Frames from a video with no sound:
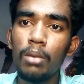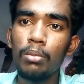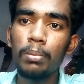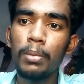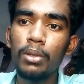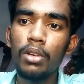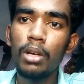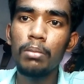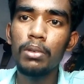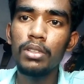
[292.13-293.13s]
முப்பது
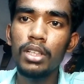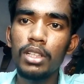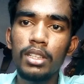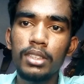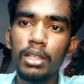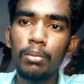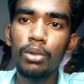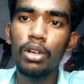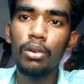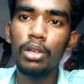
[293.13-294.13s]
நாளுமே வந்து நான் லெசனாக
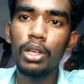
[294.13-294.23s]
போட்டுறேன்